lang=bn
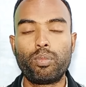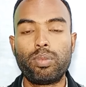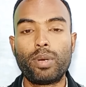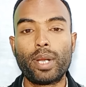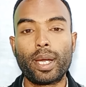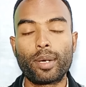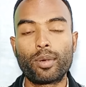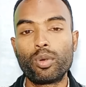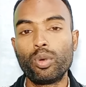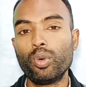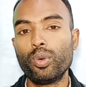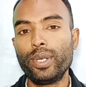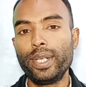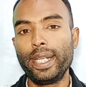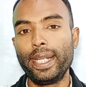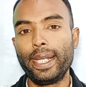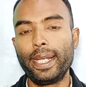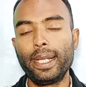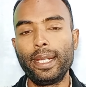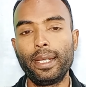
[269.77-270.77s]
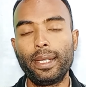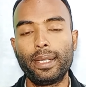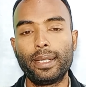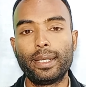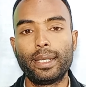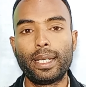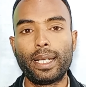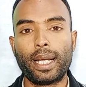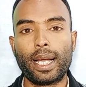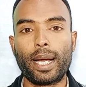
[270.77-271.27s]
প্রোডাক্টগুলো নিয়ে
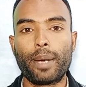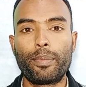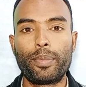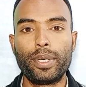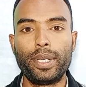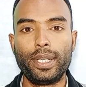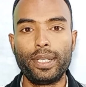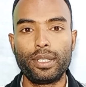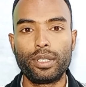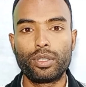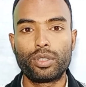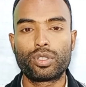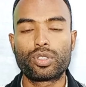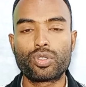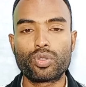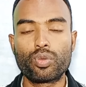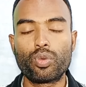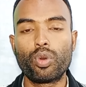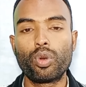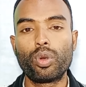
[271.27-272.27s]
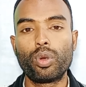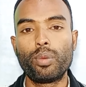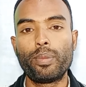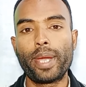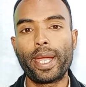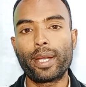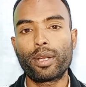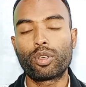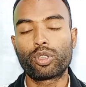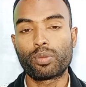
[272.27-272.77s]
আপনি স্কুল
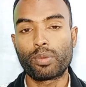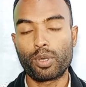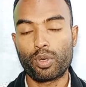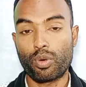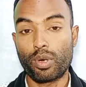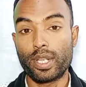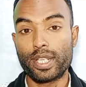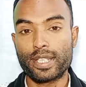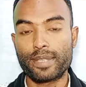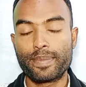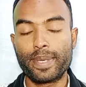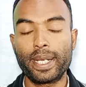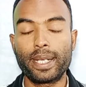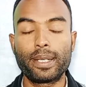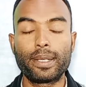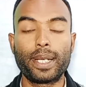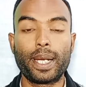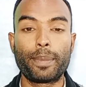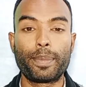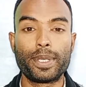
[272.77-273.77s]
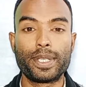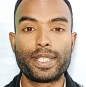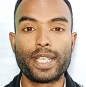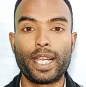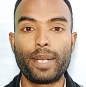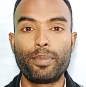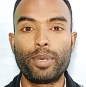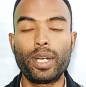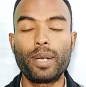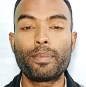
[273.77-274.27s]
ব্যাগ অথবা কলেজ ব্যাগ আপনি
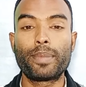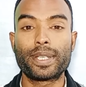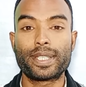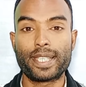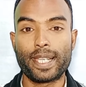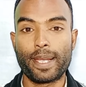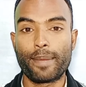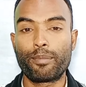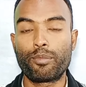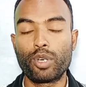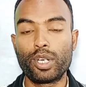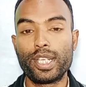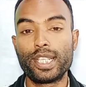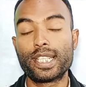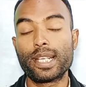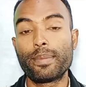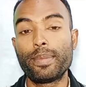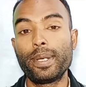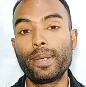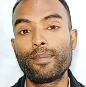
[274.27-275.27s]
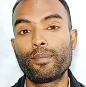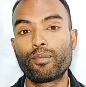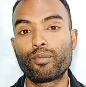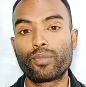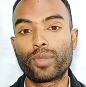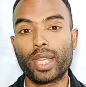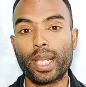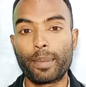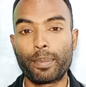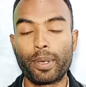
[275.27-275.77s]
যাই বলেন বা স্যাম্পল হিসাবে
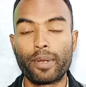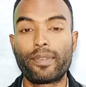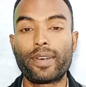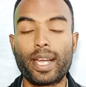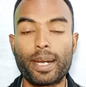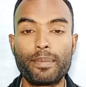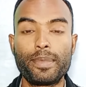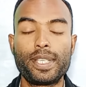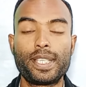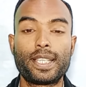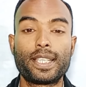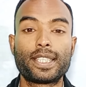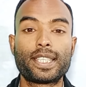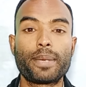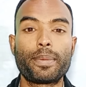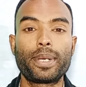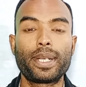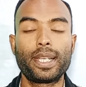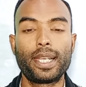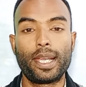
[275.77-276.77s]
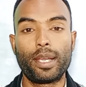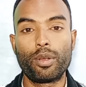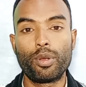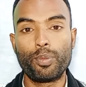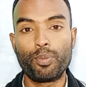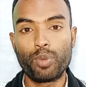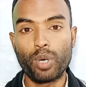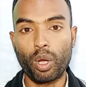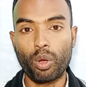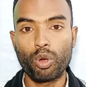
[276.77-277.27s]
আপনি ফার্মেসিতে যাবেন এই
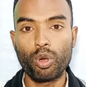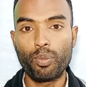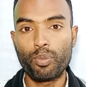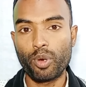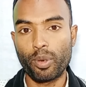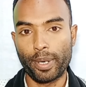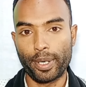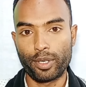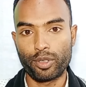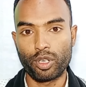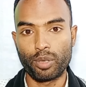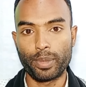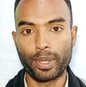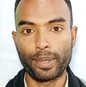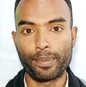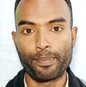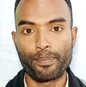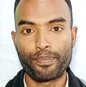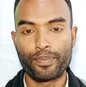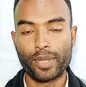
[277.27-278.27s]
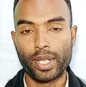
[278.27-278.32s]
প্রোডাক্টগুলো প্রোভাইড করবেন